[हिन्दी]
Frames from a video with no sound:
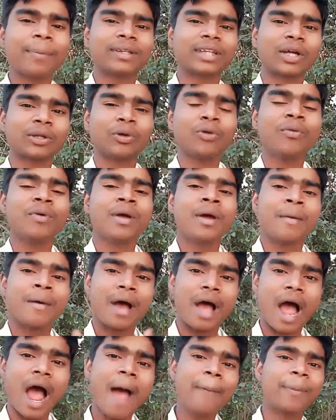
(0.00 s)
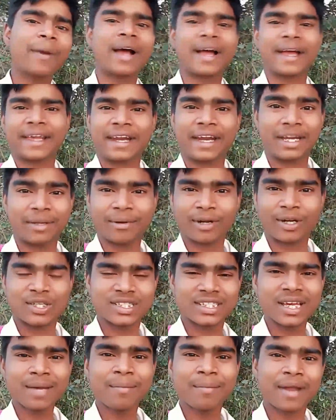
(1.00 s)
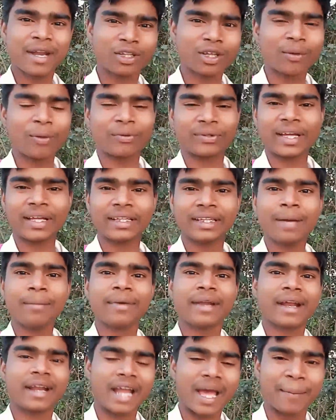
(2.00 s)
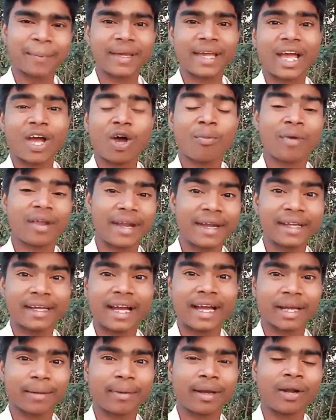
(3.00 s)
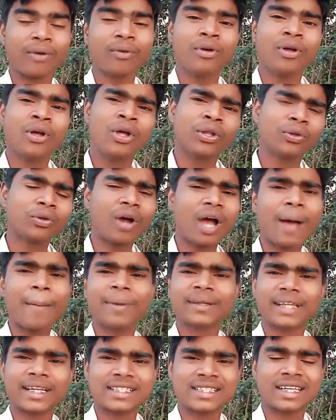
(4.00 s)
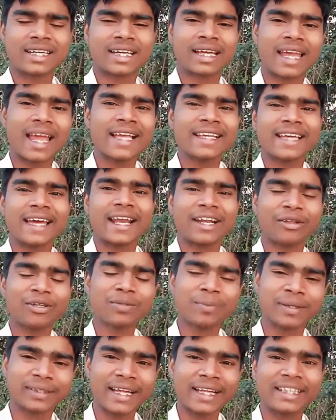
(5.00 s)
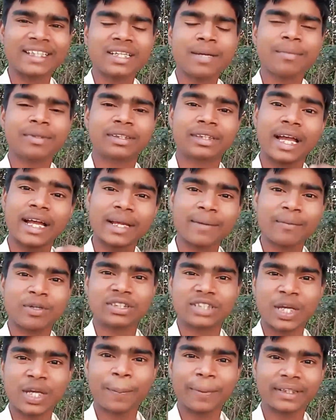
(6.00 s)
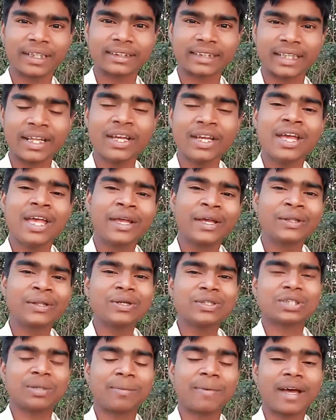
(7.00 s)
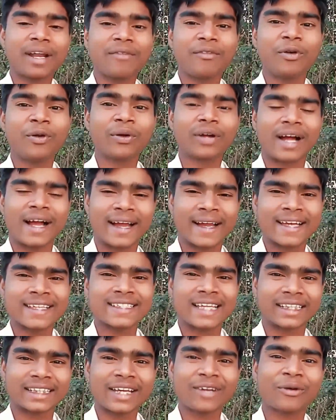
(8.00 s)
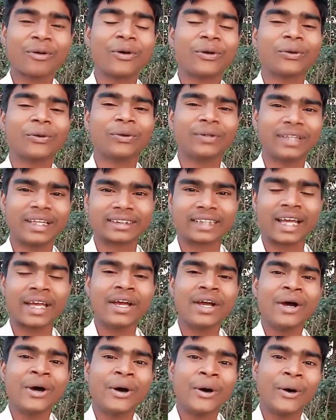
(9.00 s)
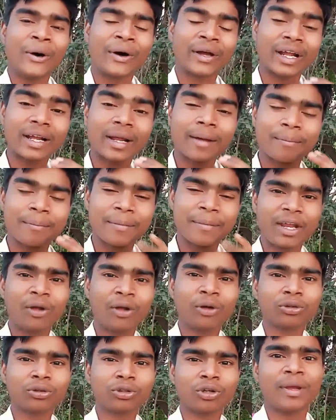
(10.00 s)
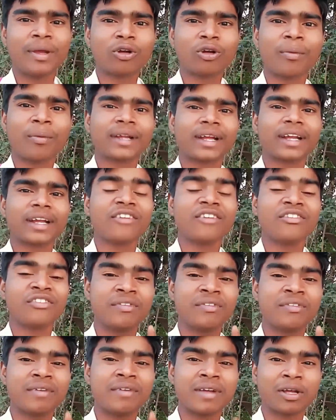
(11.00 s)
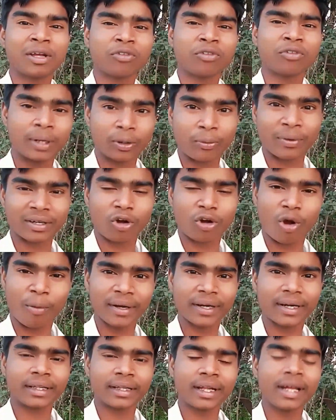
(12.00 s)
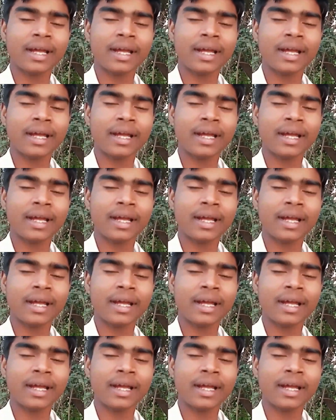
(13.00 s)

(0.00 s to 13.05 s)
आप बता दो आप कहाँ के रहने वाले जी हाँ मैंने तो आपको बता दिया मेरा नाम क्या है और मैं रहने कहाँ के वाला हूँ तो आप बता दीजिए क्या जा रहा है दोस्त बता दीजिए ताकि मुझे भी पता चले दोस्त हमारे वीडियो कहाँ कहाँ जाता है कौन कौन देखता है और अगर आप मेल हो तो मेल कॉमेंट करना फीमेल हो तो फीमेल कॉमेंट करना